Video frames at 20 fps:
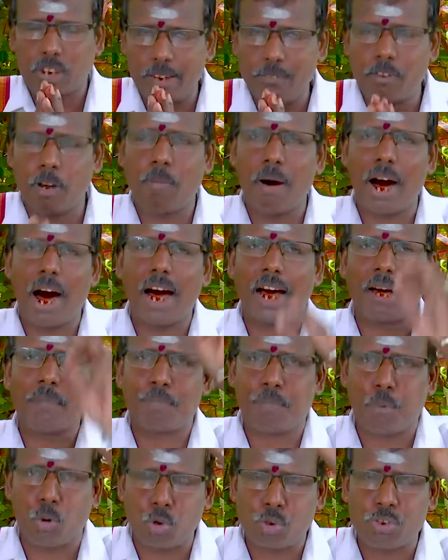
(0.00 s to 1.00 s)
தெய்வமாக
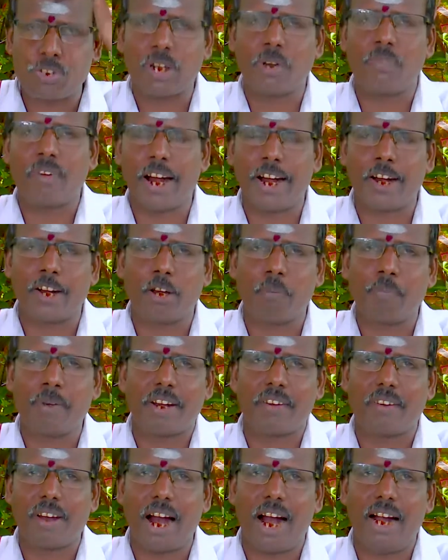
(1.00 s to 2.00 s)
போற்ற வேண்டும்
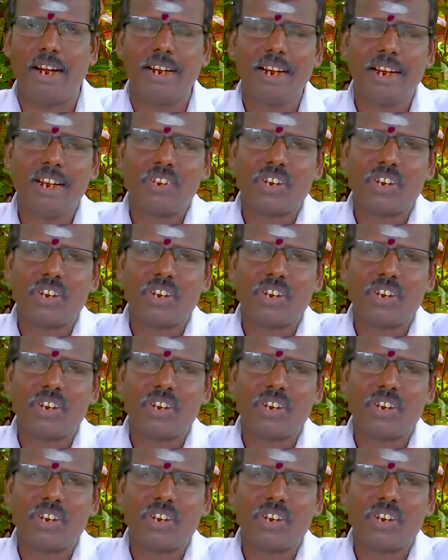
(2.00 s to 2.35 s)
என்றால்